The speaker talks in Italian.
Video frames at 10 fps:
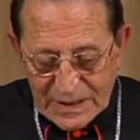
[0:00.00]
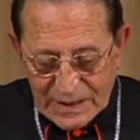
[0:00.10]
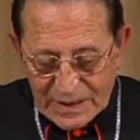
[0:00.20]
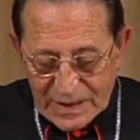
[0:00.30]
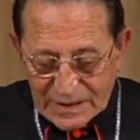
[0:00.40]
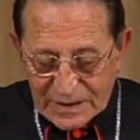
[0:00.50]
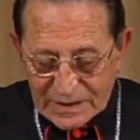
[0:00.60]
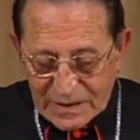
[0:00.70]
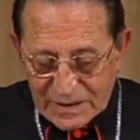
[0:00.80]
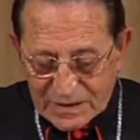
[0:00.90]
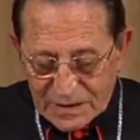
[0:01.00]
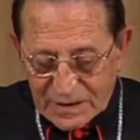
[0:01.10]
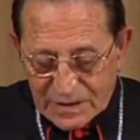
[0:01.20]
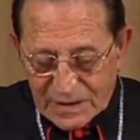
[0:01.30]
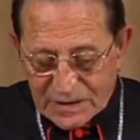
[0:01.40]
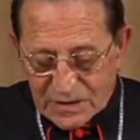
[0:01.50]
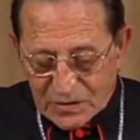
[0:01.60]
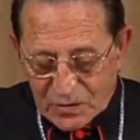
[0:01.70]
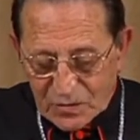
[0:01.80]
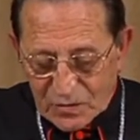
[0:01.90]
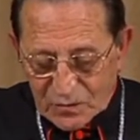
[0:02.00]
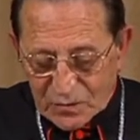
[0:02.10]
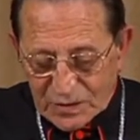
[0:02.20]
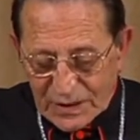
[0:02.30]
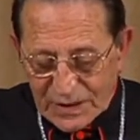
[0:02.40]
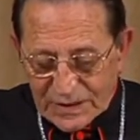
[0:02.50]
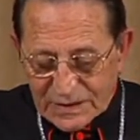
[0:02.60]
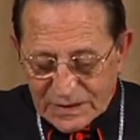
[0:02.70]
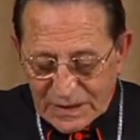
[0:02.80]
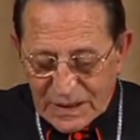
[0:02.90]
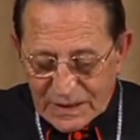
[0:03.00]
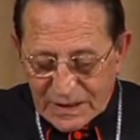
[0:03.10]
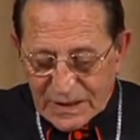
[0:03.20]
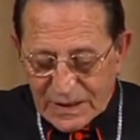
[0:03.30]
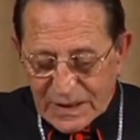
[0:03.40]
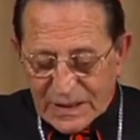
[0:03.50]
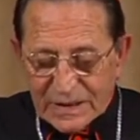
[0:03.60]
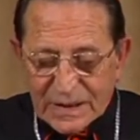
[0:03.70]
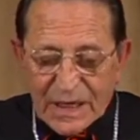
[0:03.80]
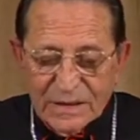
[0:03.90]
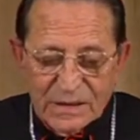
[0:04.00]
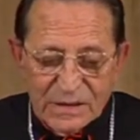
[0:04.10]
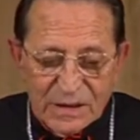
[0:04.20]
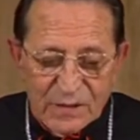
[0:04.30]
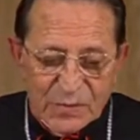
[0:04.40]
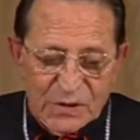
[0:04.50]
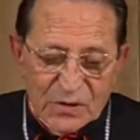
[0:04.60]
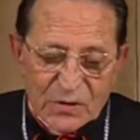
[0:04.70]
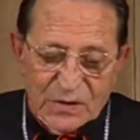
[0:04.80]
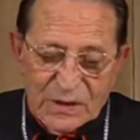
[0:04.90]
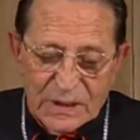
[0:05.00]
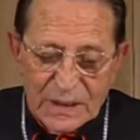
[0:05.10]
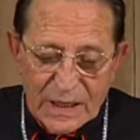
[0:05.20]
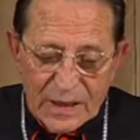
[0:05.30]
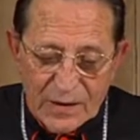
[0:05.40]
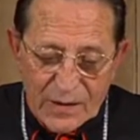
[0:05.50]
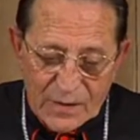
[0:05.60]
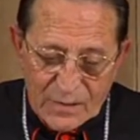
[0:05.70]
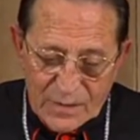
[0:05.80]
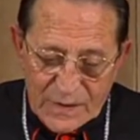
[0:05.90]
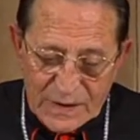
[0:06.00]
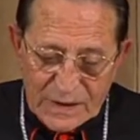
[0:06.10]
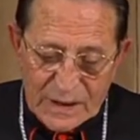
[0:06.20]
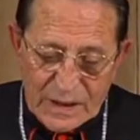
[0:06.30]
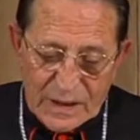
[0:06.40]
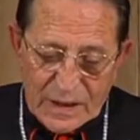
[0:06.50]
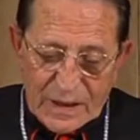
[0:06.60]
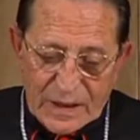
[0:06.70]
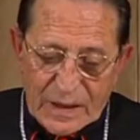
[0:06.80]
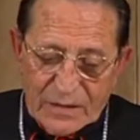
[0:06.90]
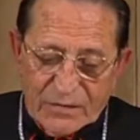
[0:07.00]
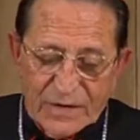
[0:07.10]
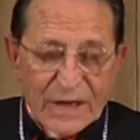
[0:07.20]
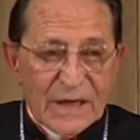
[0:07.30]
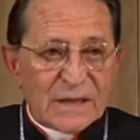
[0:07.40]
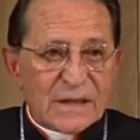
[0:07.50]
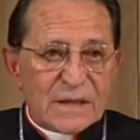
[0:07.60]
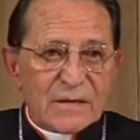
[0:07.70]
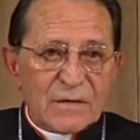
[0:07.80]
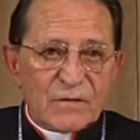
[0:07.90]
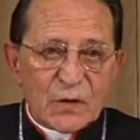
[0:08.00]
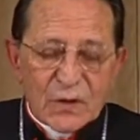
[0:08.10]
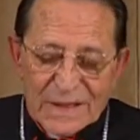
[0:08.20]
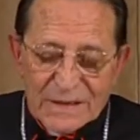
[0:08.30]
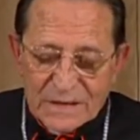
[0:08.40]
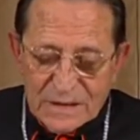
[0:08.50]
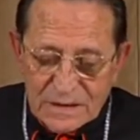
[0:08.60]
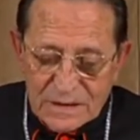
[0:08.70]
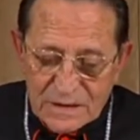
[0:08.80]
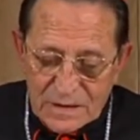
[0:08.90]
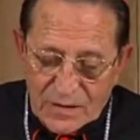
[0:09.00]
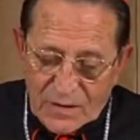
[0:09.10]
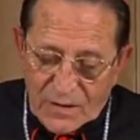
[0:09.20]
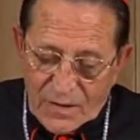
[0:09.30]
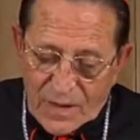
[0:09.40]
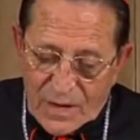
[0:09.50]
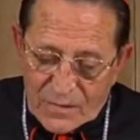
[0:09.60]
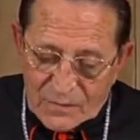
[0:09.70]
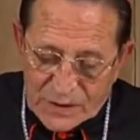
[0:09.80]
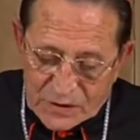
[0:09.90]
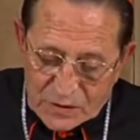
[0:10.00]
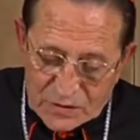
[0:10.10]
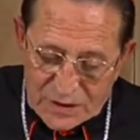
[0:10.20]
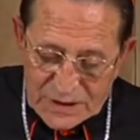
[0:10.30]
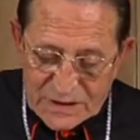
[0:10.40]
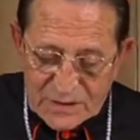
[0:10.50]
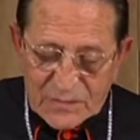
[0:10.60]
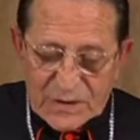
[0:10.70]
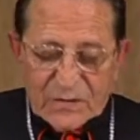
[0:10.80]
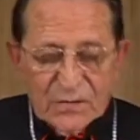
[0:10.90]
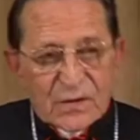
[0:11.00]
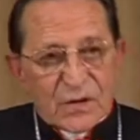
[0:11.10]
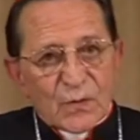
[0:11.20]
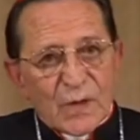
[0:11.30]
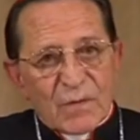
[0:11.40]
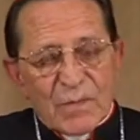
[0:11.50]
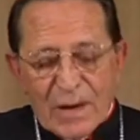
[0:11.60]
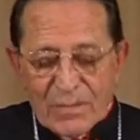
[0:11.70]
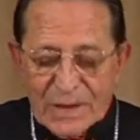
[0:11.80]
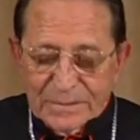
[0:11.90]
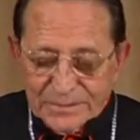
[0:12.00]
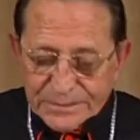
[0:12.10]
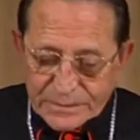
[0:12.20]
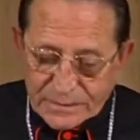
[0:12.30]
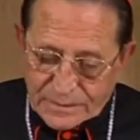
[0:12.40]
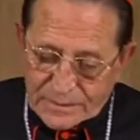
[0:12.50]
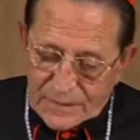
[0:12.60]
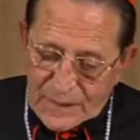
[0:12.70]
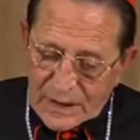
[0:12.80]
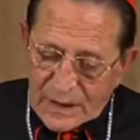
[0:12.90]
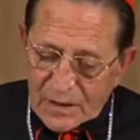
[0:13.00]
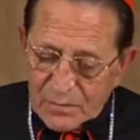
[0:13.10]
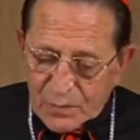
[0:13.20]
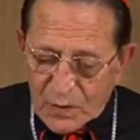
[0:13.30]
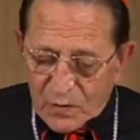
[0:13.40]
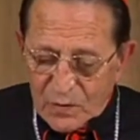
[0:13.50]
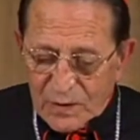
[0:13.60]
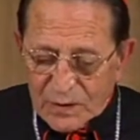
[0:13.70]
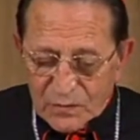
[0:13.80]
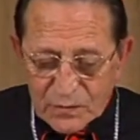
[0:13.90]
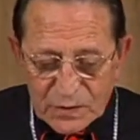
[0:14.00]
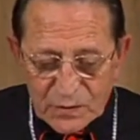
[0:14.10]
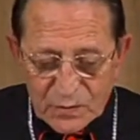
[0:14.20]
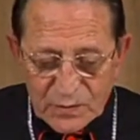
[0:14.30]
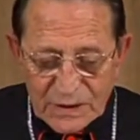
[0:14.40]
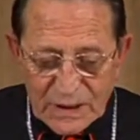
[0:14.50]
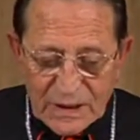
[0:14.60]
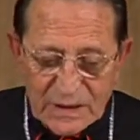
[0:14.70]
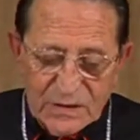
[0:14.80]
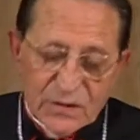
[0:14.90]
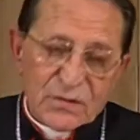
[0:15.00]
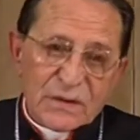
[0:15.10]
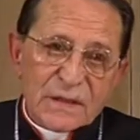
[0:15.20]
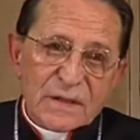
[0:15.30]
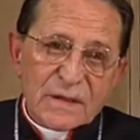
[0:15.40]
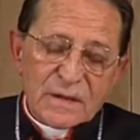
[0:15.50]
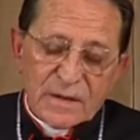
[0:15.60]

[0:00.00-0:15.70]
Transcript: ed anche di recente si sono dovuti registrare tragici episodi di efferrata violenza. Vi sono regimi, continua il Papa, che impongono a tutti un'unica religione,